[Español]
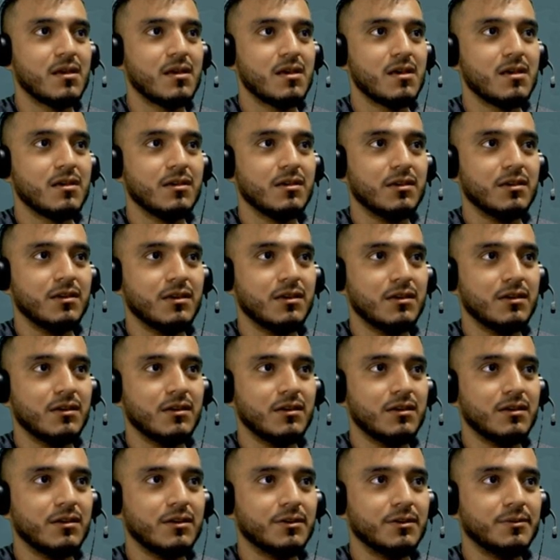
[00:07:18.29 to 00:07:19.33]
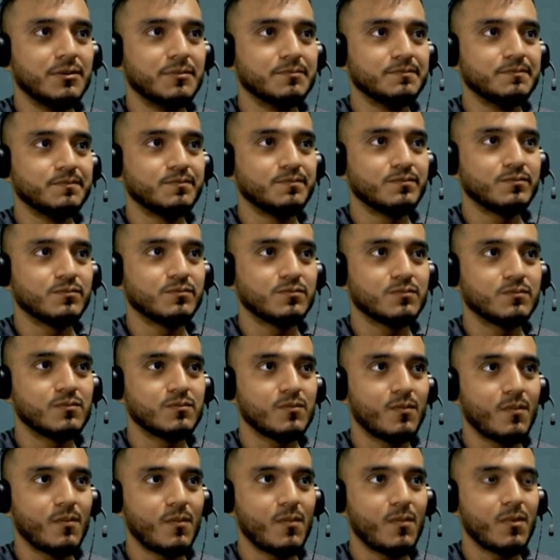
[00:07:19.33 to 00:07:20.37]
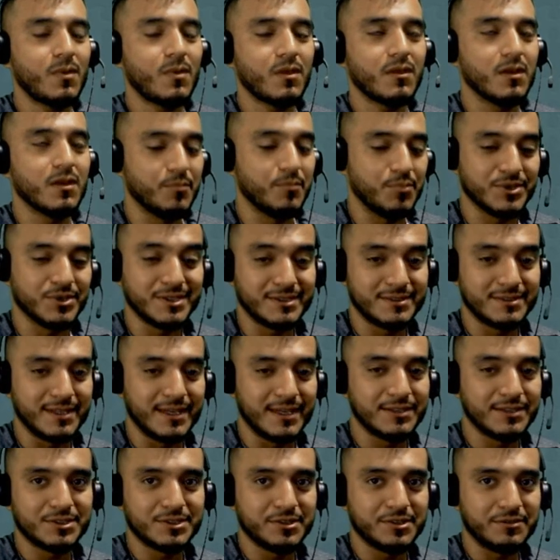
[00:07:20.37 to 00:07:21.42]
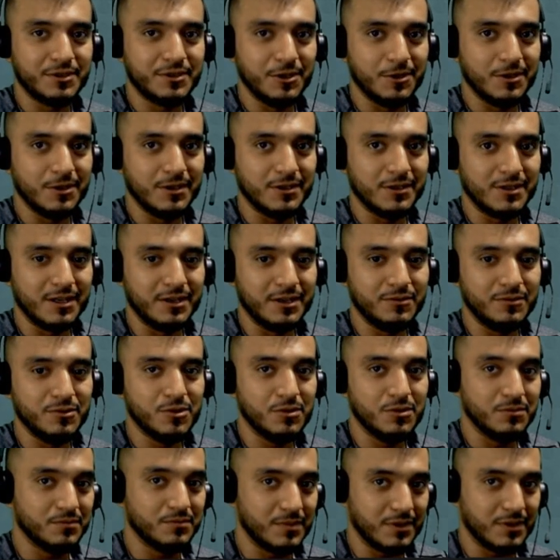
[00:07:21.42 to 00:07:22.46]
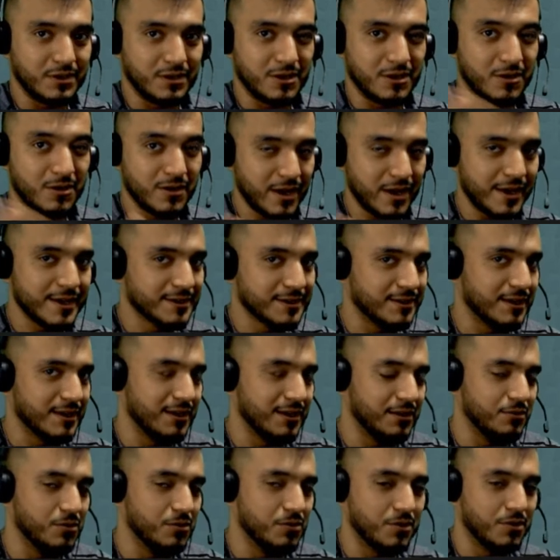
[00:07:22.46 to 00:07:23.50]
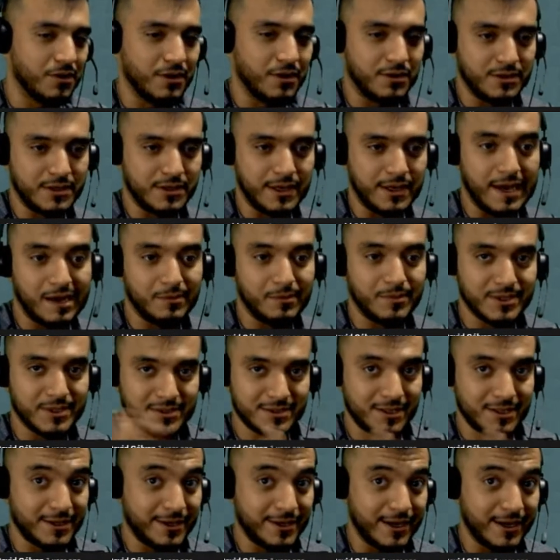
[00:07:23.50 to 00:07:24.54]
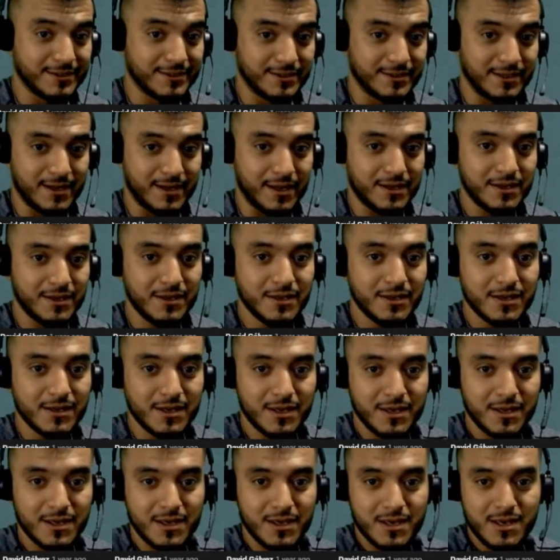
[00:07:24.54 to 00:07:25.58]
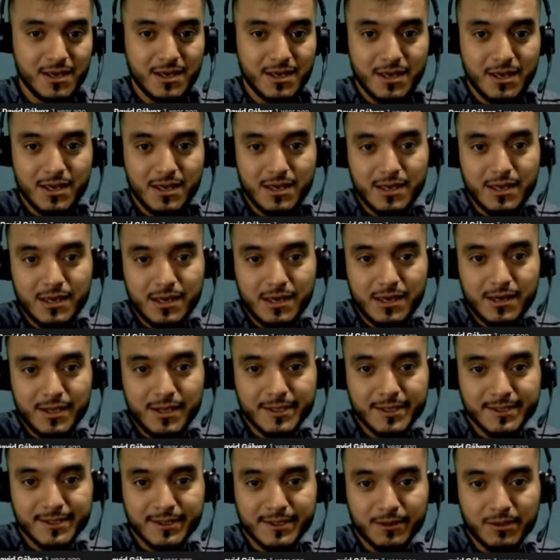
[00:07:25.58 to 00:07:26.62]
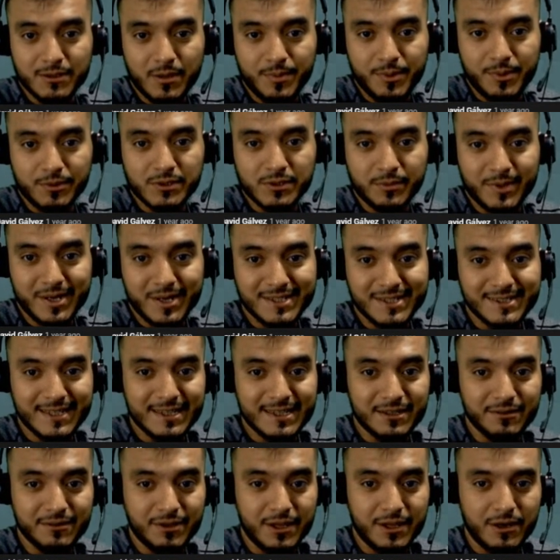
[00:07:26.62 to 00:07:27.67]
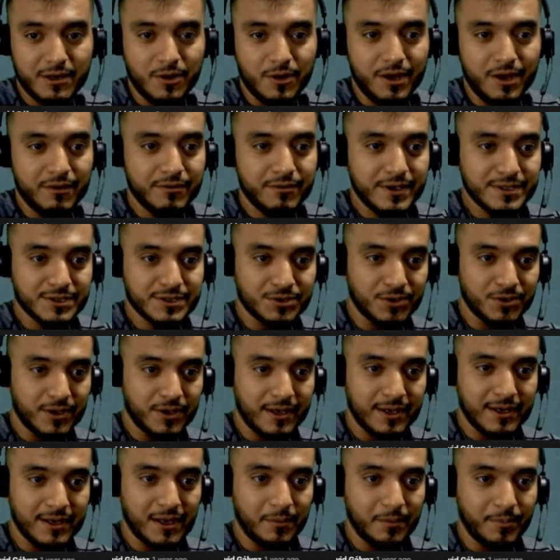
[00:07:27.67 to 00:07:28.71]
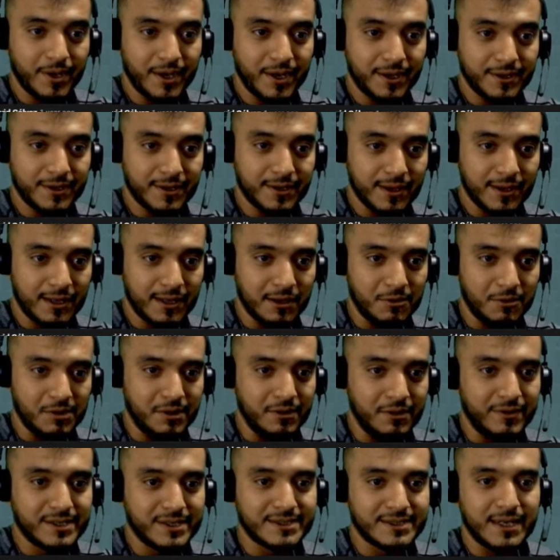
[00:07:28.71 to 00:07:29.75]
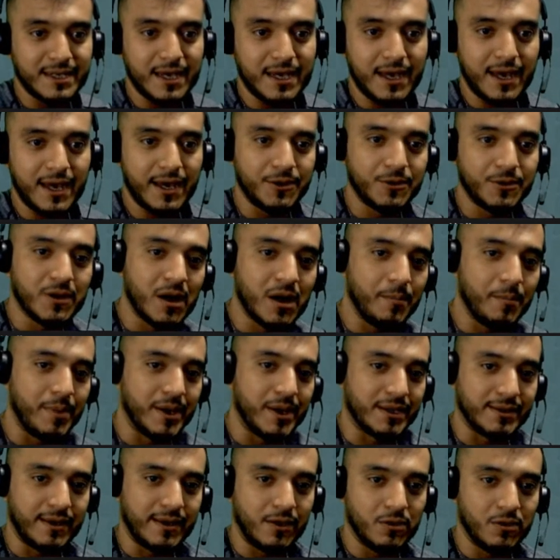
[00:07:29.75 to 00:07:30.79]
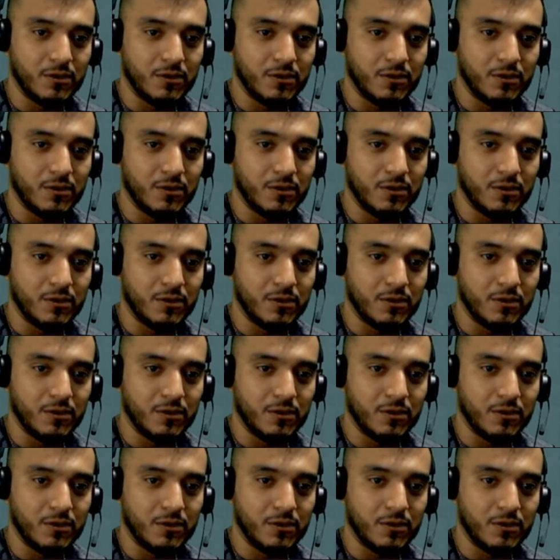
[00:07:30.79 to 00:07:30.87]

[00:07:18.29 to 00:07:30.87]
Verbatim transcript: y, y, pues se hizo ese video de, del dibujo. Eh, creo que ahí está el dibujo de, de Galvez. Tendría que estar ahí. Y dice, tengo una pregunta para el siguiente video. He visto que en la página de la WCA hay un apartado